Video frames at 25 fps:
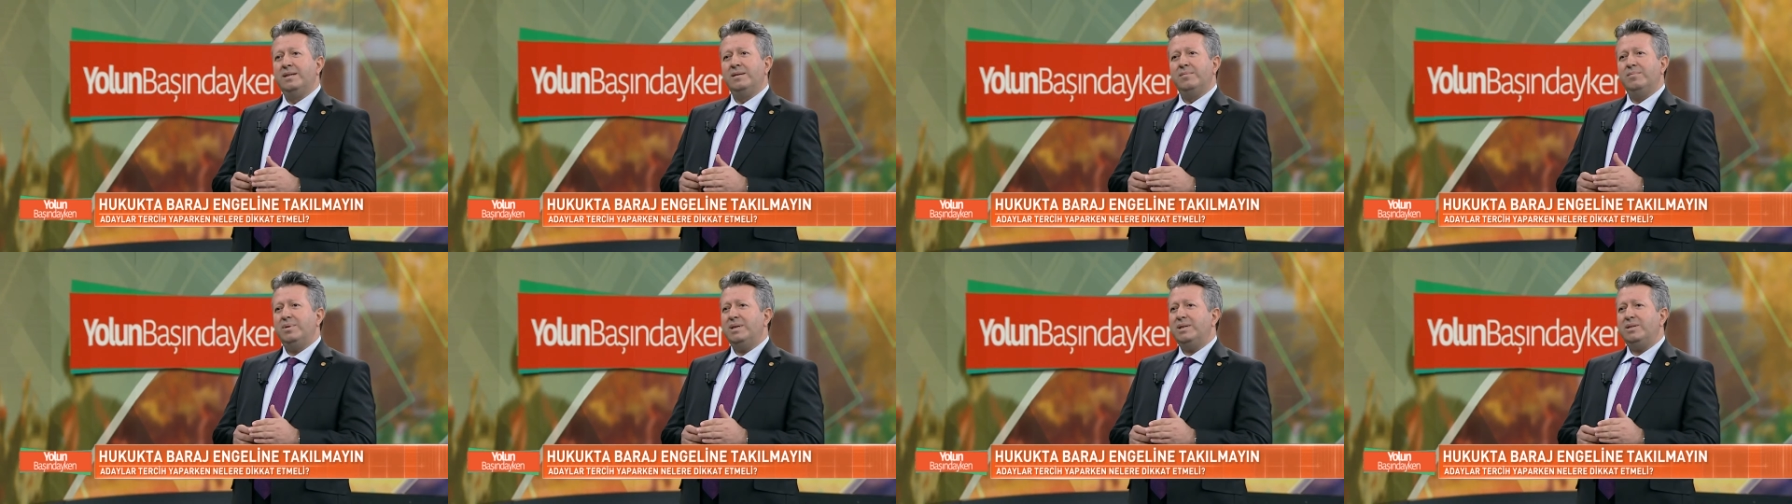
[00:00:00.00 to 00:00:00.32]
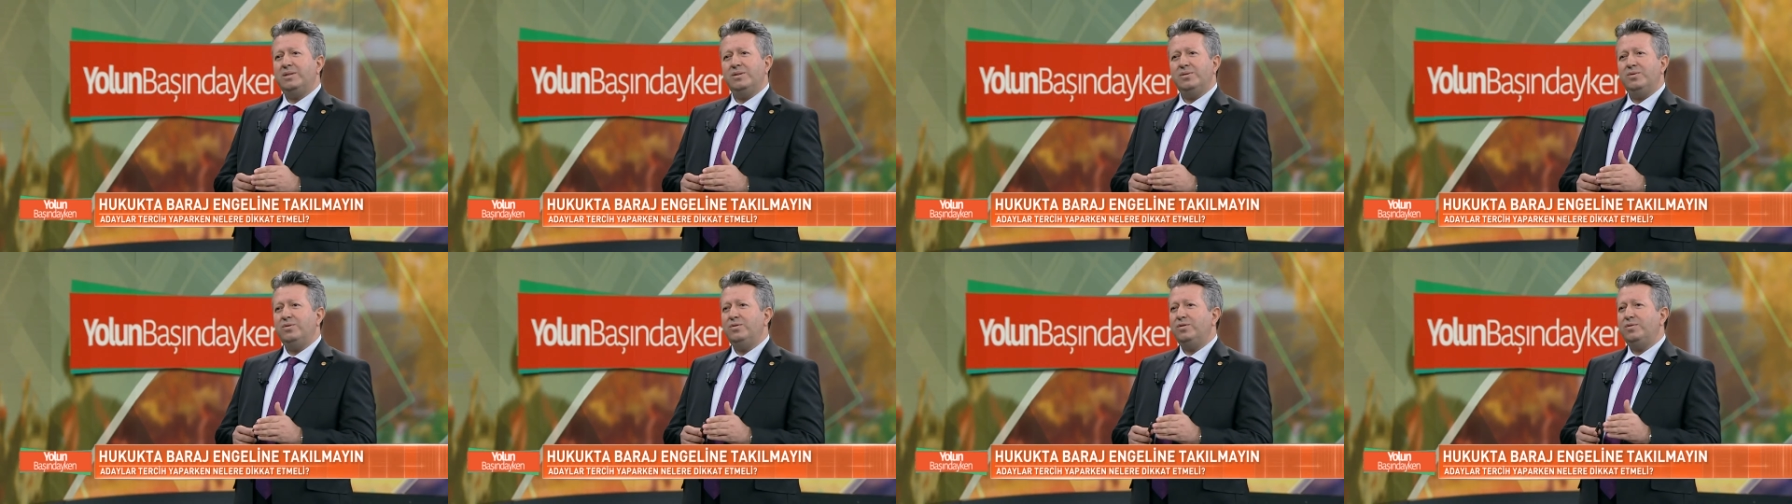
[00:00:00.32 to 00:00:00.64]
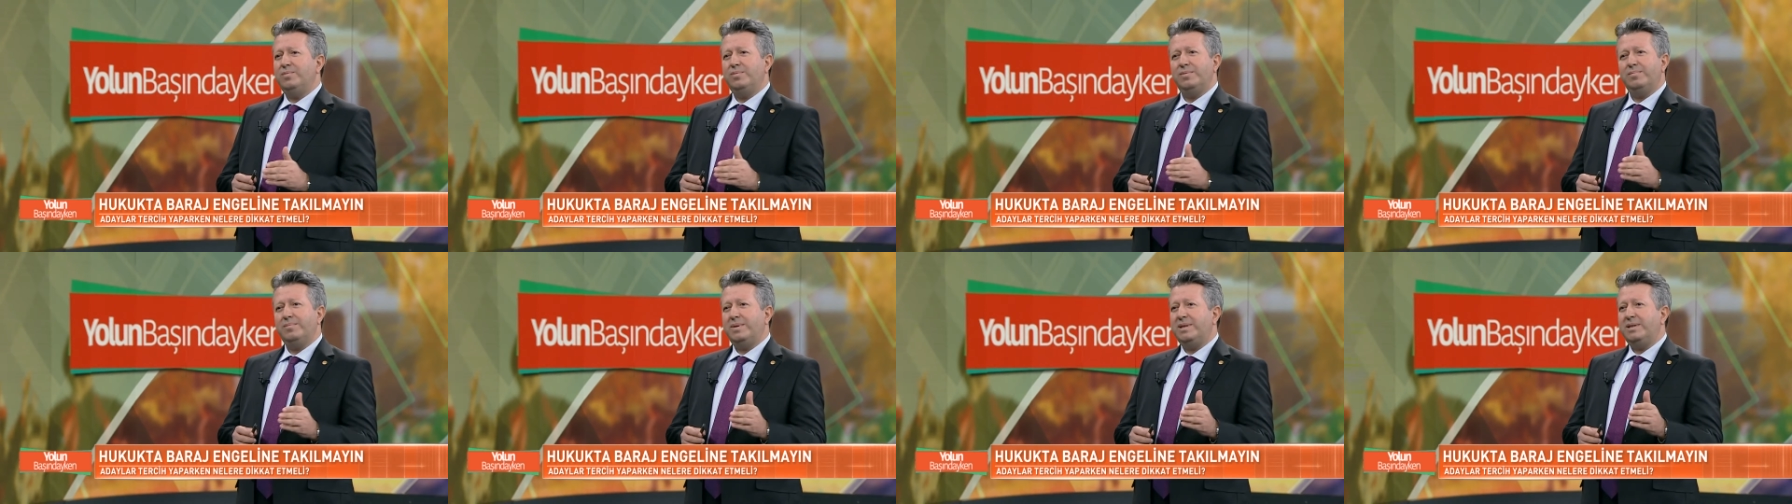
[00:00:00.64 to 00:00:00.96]
bence
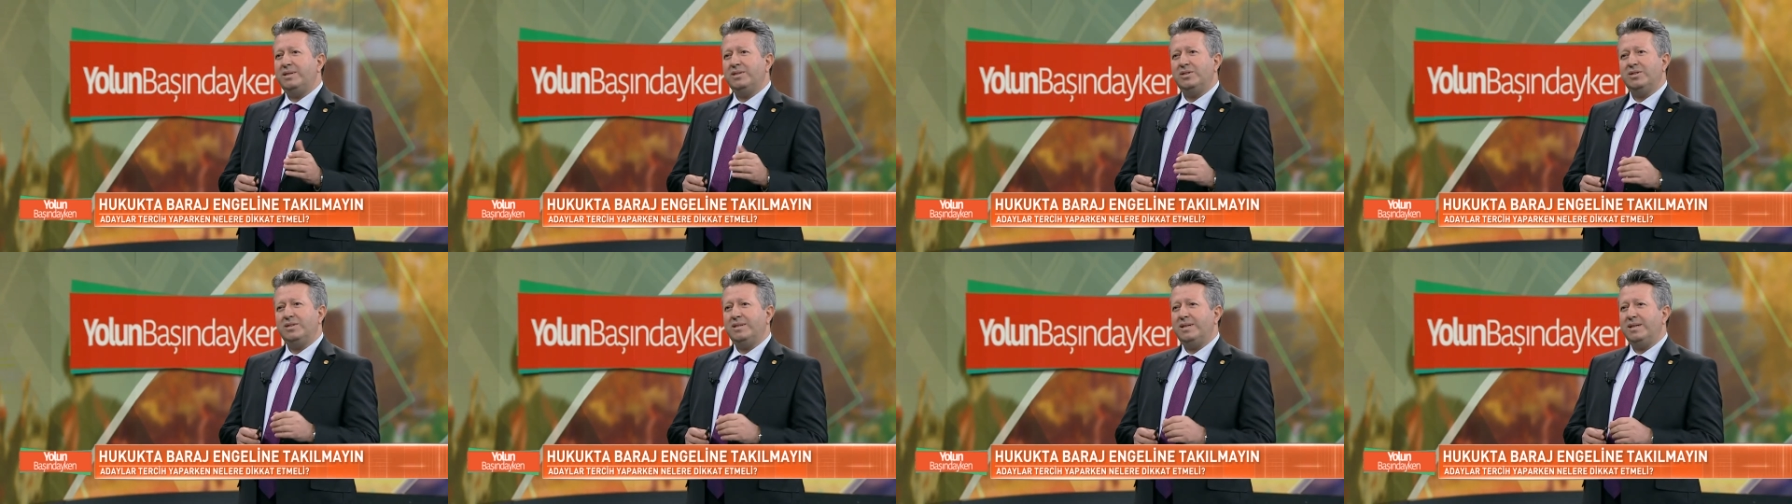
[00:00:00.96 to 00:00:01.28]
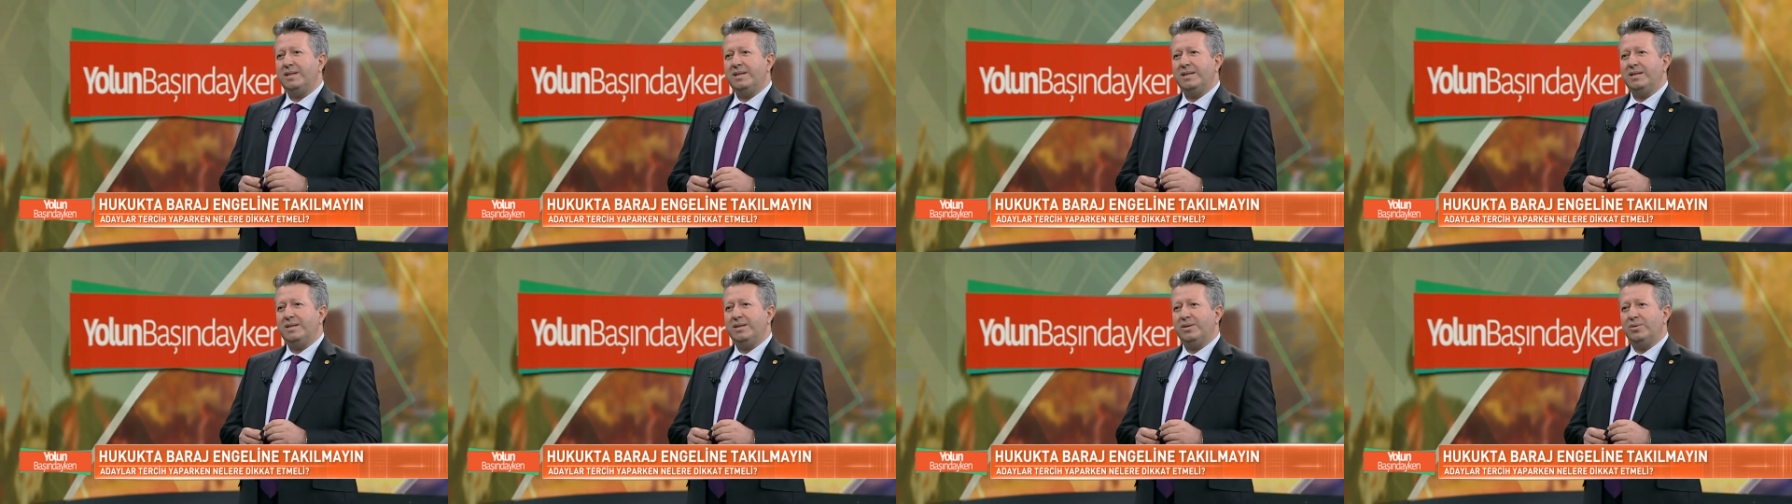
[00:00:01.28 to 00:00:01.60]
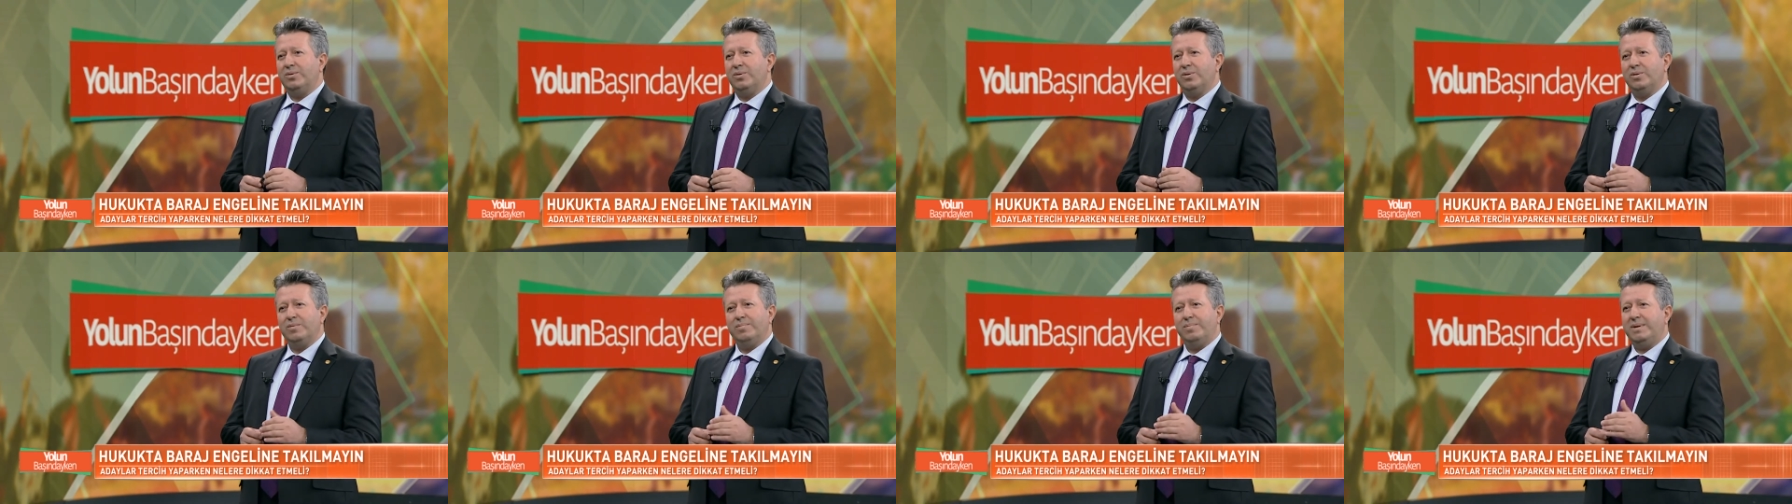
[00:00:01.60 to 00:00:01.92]
100 bin barajına gerek yok.